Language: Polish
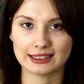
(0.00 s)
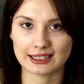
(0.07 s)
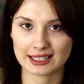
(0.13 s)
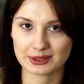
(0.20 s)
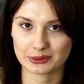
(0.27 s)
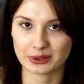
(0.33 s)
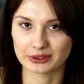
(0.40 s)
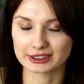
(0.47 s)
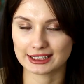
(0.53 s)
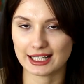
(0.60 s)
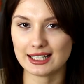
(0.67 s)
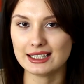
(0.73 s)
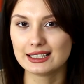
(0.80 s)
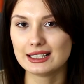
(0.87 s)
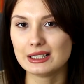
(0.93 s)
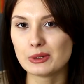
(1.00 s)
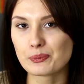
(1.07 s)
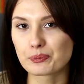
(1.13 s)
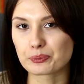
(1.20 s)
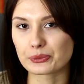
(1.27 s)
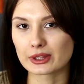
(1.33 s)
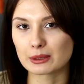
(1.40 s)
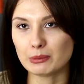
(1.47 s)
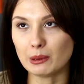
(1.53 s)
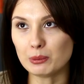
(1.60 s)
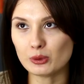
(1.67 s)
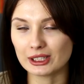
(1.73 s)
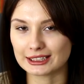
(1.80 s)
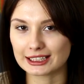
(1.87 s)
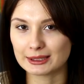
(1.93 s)
interesująca, mm, bo
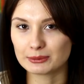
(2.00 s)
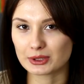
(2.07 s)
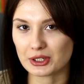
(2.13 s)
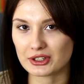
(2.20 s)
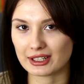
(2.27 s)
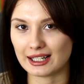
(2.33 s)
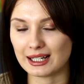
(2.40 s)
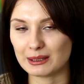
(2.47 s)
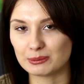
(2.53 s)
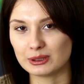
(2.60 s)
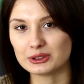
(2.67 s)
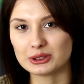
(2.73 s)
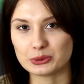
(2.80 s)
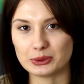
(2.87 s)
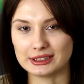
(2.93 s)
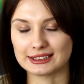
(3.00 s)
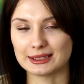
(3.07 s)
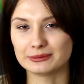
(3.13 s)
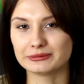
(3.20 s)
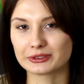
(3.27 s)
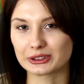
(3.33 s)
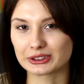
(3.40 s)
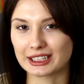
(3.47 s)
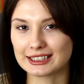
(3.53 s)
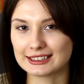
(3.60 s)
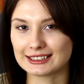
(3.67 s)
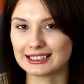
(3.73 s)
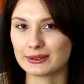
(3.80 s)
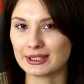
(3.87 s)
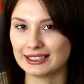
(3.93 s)
była takim troszkę plot twistem w
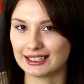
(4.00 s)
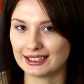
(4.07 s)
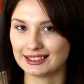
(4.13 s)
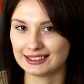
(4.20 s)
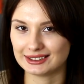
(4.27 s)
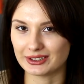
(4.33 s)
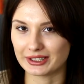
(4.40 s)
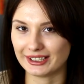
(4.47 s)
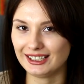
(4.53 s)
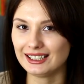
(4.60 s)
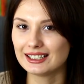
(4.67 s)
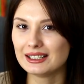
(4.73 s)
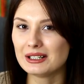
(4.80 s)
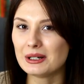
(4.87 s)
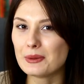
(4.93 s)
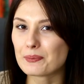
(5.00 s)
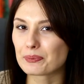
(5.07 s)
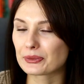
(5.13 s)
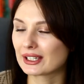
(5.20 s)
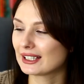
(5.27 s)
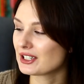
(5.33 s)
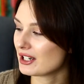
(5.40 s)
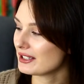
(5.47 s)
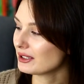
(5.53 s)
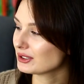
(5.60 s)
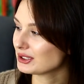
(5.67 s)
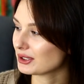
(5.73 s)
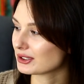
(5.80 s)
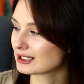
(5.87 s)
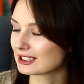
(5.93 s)
kontekście całej tej historii. E, jeżeli
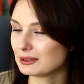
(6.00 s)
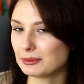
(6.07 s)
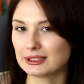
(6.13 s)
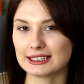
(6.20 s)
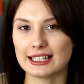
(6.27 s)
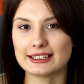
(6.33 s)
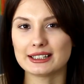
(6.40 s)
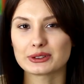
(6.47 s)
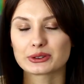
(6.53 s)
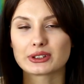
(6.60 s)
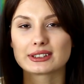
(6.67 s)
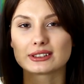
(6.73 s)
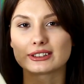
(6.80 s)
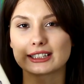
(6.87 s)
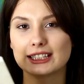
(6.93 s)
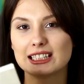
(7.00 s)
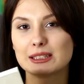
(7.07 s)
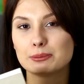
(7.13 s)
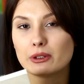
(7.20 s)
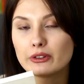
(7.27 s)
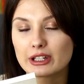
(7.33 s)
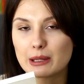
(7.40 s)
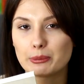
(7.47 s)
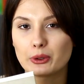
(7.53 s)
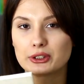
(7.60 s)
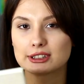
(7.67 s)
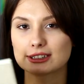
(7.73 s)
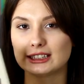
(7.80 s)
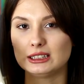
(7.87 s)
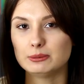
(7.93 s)
chodzi o styl pisania, no to jest on taki typowo
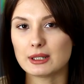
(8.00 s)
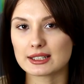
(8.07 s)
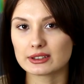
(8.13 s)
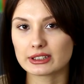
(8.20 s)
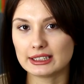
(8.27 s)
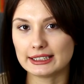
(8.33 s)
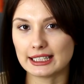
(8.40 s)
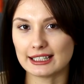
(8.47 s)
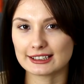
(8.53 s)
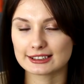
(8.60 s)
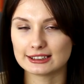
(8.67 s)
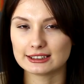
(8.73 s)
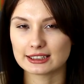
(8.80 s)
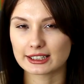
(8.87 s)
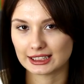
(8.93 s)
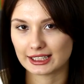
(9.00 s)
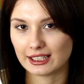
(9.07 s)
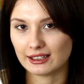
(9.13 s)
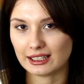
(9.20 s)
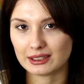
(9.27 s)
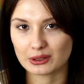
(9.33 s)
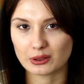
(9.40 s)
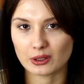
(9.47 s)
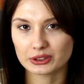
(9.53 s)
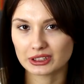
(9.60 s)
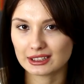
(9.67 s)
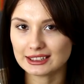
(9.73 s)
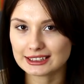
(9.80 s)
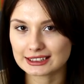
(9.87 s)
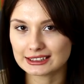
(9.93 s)
japoński, bardzo delikatny, tak taki lekko
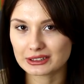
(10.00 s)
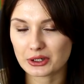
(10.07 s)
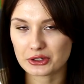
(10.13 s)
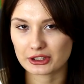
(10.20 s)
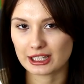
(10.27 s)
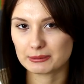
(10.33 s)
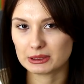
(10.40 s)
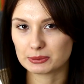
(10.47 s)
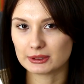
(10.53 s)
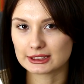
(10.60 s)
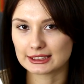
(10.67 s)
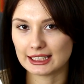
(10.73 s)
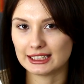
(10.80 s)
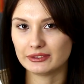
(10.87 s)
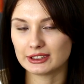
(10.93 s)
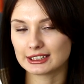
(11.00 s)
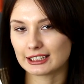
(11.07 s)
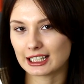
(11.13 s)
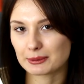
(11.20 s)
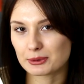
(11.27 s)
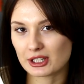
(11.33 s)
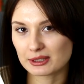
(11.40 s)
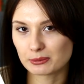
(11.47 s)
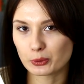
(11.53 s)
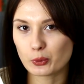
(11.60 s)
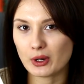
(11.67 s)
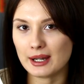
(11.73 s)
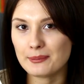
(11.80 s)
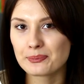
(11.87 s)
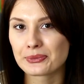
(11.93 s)
oniryczny, troszkę jakbyśmy czytali, wiecie, tak przez mgłę.